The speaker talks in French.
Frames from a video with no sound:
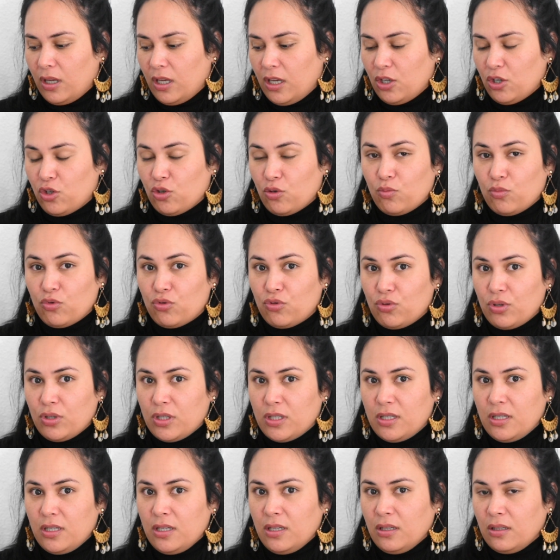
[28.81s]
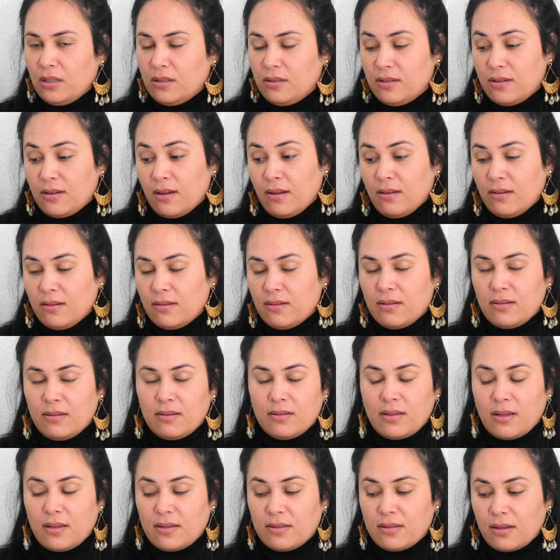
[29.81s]
et je me suis dit tiens
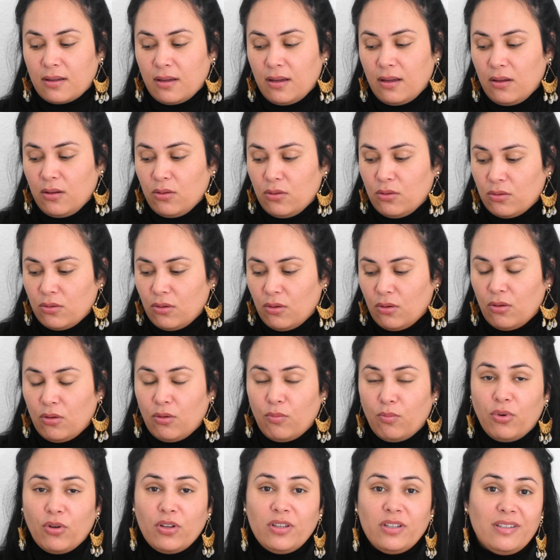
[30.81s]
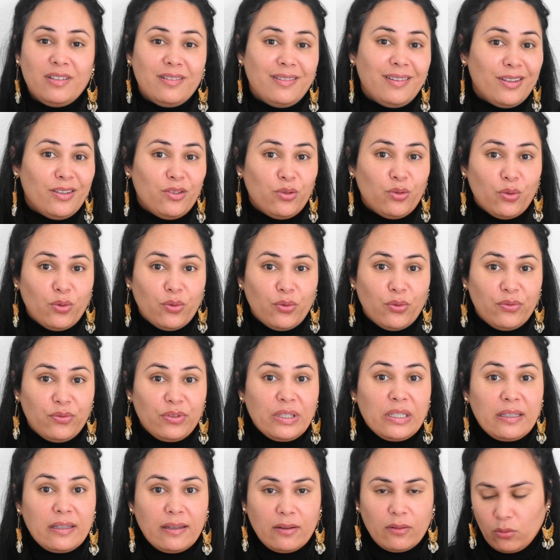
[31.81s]
ça serait une bonne idée de
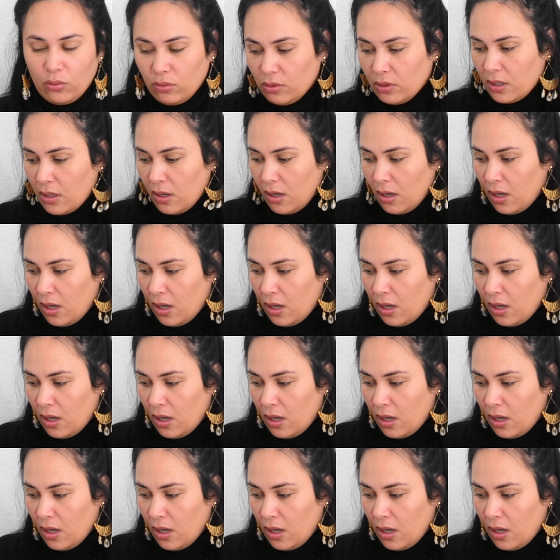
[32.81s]
vidéo